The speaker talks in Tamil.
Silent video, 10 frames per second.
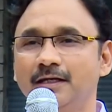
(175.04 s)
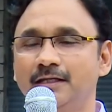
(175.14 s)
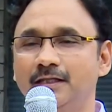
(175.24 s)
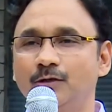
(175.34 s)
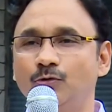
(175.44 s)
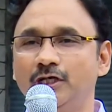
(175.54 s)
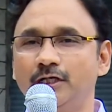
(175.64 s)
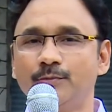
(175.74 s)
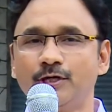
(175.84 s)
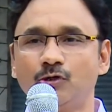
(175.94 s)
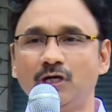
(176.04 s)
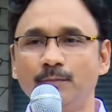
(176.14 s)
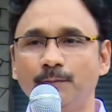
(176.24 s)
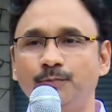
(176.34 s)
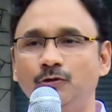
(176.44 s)
இந்த ஒளிரும் ஈரோடு
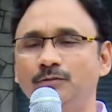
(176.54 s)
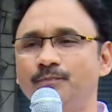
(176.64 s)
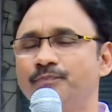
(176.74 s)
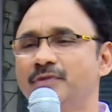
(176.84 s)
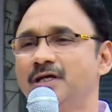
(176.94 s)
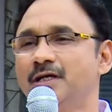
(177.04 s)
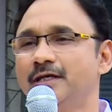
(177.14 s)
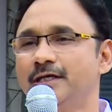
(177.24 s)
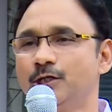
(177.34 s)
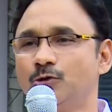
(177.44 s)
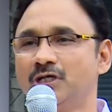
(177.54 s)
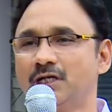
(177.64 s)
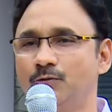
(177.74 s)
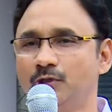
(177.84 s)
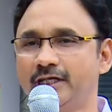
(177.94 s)
அமைப்பும் ஈரோடு
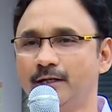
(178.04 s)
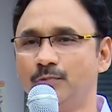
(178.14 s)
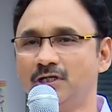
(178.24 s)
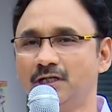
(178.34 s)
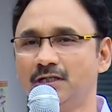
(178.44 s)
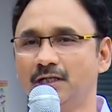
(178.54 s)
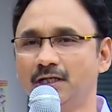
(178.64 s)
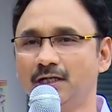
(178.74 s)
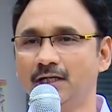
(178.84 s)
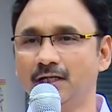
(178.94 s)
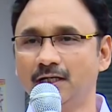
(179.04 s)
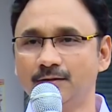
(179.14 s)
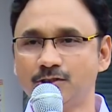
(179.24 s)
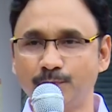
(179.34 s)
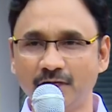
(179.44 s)
ரவுண்ட் டேபிள்
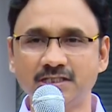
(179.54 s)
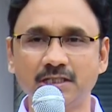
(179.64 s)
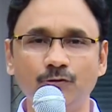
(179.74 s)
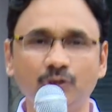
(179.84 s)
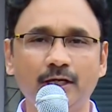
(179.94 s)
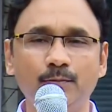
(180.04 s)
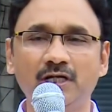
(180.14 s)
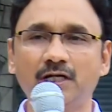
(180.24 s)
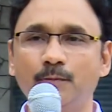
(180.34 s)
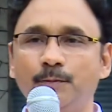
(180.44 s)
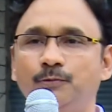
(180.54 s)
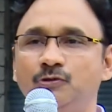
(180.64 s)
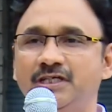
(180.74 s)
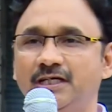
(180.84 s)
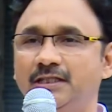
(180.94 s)
ஸ்பைஸ் ரவுண்ட் டேபிளுங்கிற
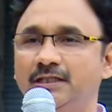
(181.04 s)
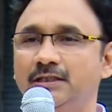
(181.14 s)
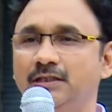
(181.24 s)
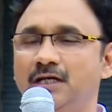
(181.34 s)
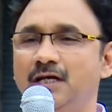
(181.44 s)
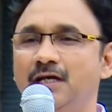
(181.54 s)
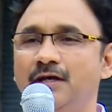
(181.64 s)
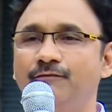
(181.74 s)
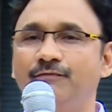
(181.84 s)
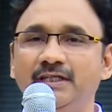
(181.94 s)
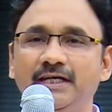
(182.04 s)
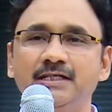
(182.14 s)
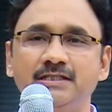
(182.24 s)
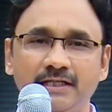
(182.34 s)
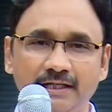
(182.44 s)
அமைப்பும் சேர்ந்து விதை
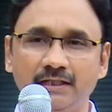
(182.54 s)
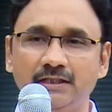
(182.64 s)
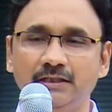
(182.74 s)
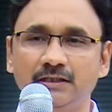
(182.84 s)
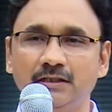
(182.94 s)
சிறியது